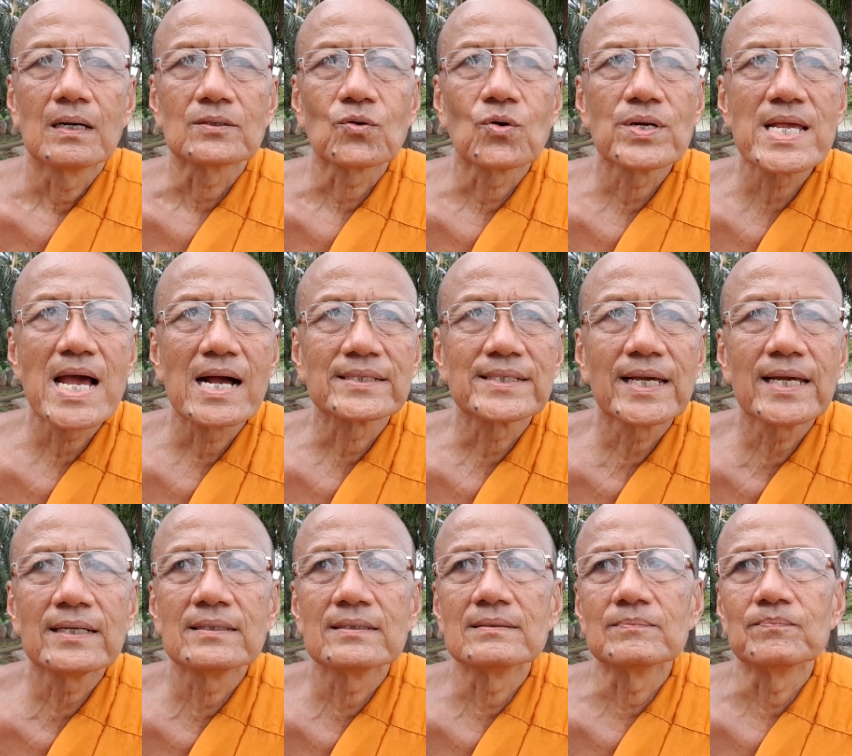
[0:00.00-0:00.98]
ตัวอย่างเช่
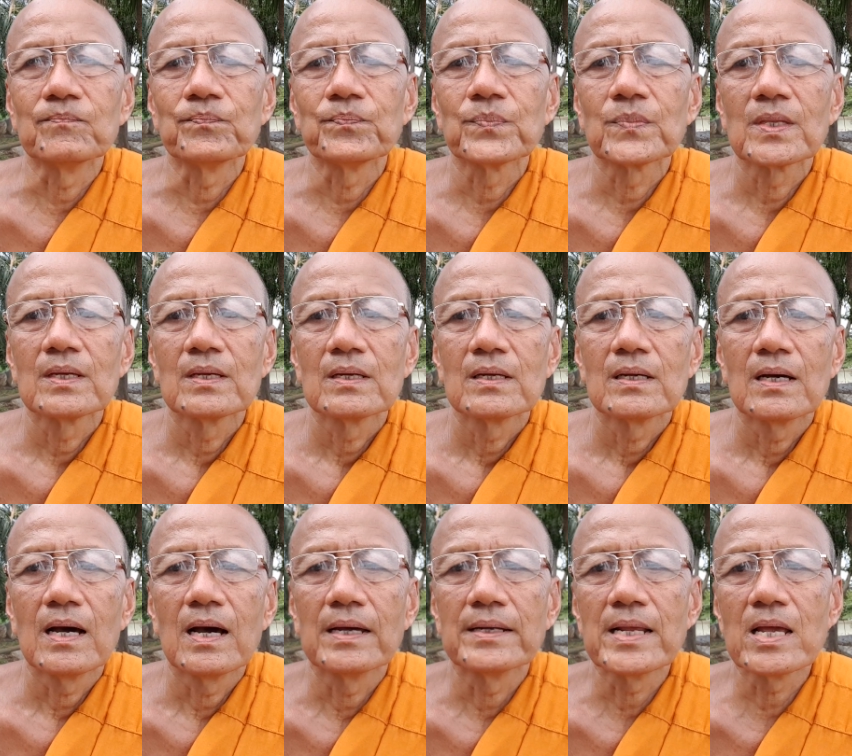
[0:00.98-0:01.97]
น
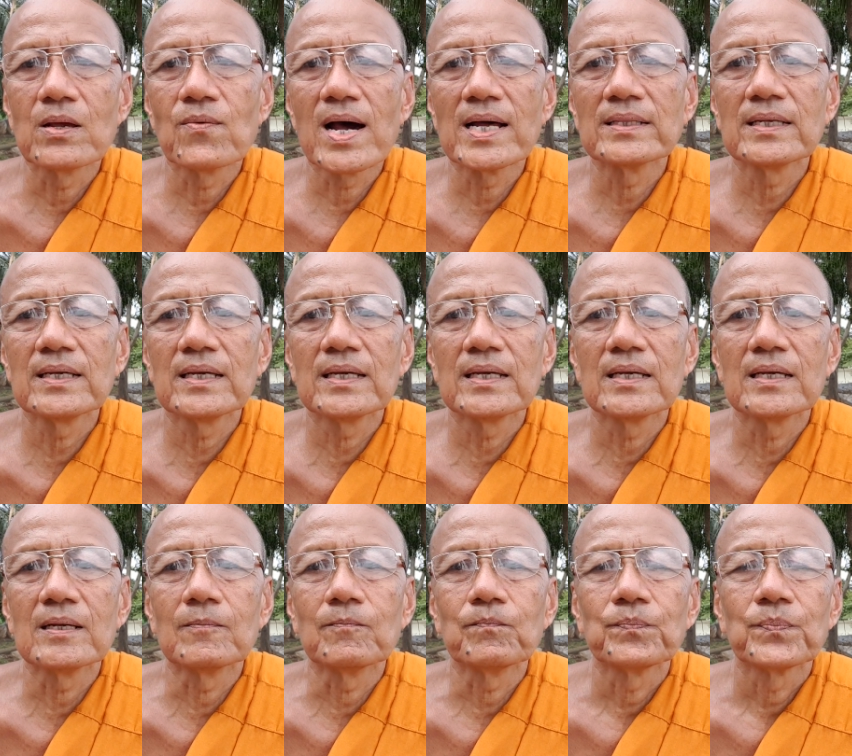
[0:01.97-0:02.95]
ในวันที่
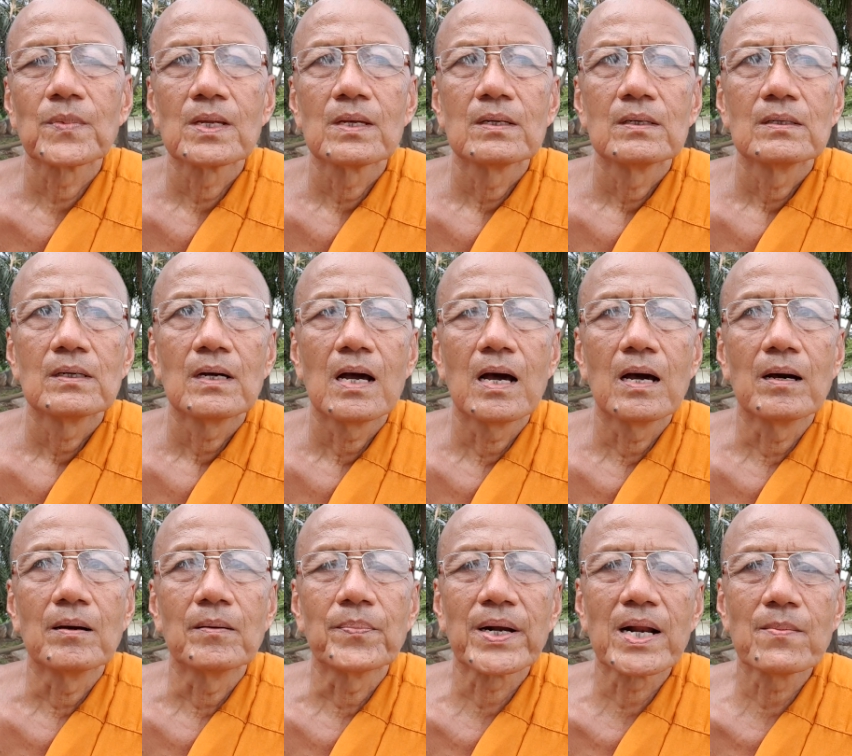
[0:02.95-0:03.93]

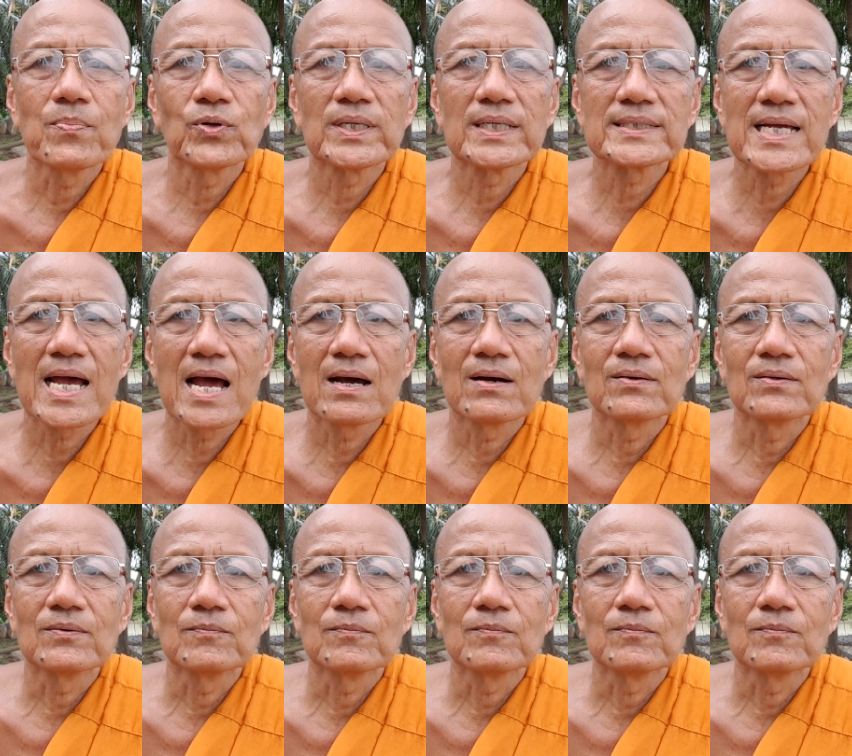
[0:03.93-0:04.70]
พระพุทธเจ้า